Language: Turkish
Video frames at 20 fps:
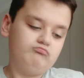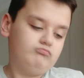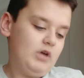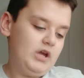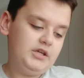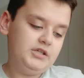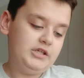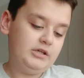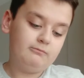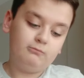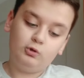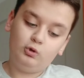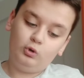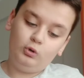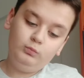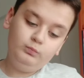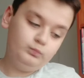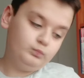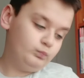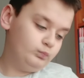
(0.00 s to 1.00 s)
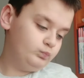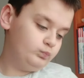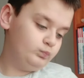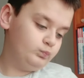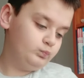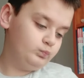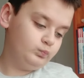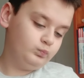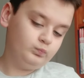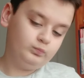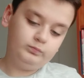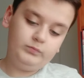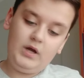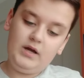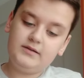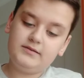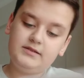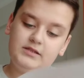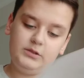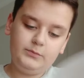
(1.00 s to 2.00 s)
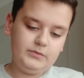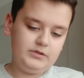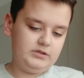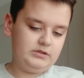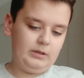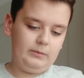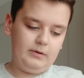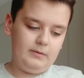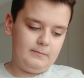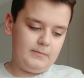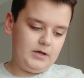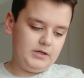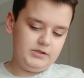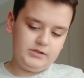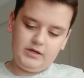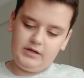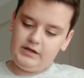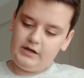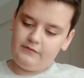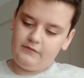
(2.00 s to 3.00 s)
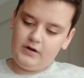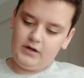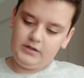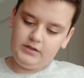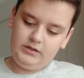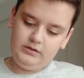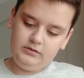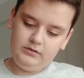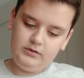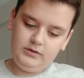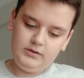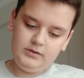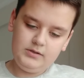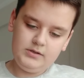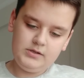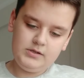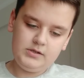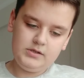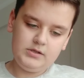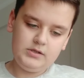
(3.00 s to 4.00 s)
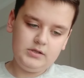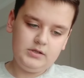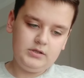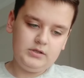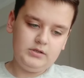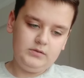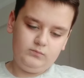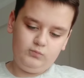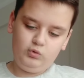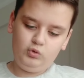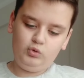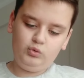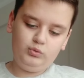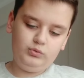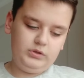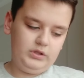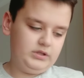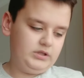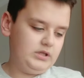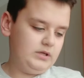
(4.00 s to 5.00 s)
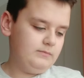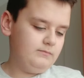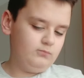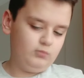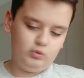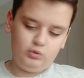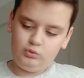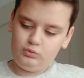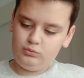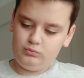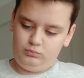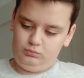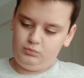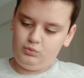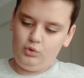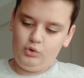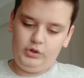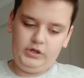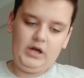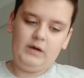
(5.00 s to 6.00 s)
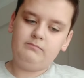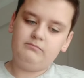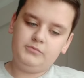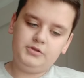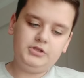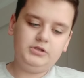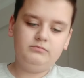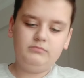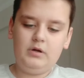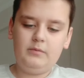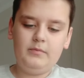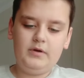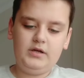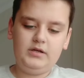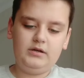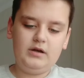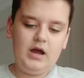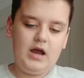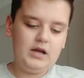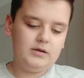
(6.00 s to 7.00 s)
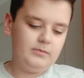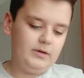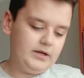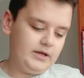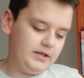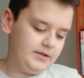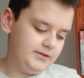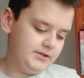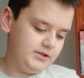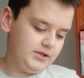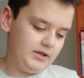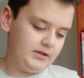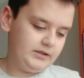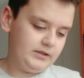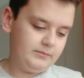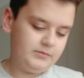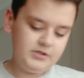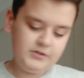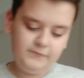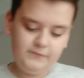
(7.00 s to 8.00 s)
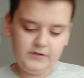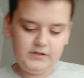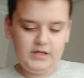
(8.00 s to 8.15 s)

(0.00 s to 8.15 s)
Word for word: Değişik bir durum. Baktığımız zaman başka ne vardı? Bunu dedim. Bunu doğru yapmışım ama galiba yanlış yapmışım.